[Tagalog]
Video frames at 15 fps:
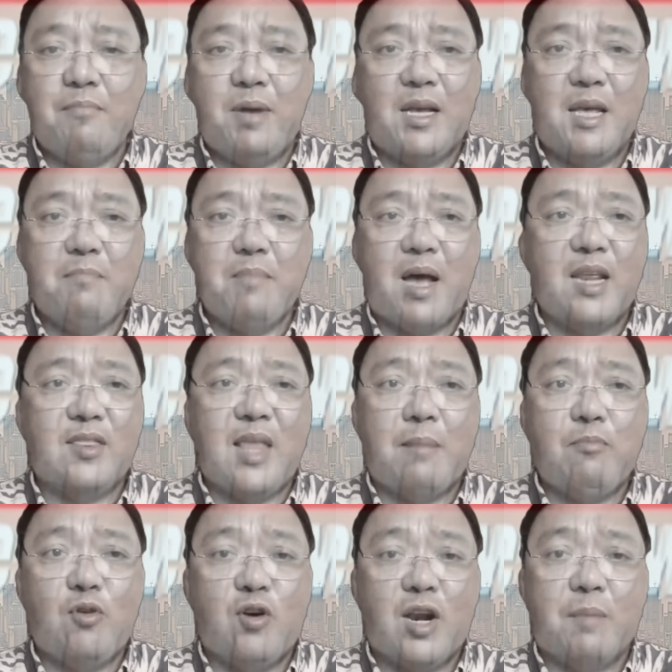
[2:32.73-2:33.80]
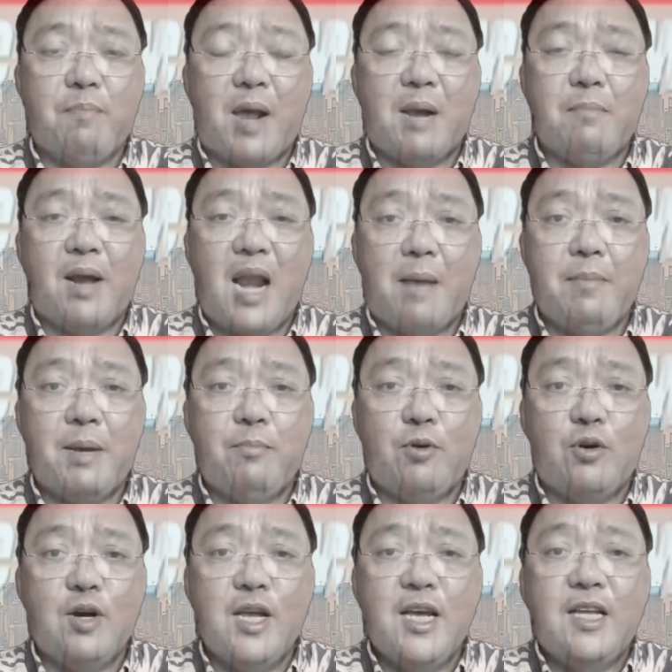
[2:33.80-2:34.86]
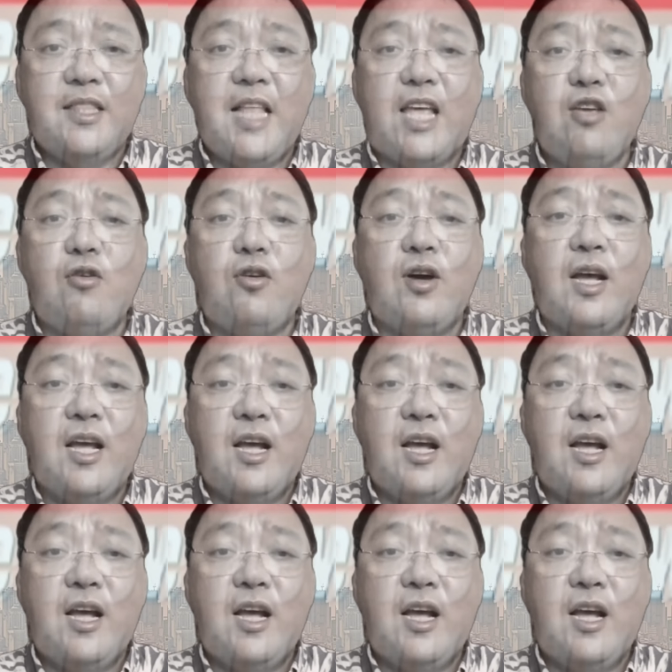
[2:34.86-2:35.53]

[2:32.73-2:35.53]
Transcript: maging maritime lawyer para malaman mo na yung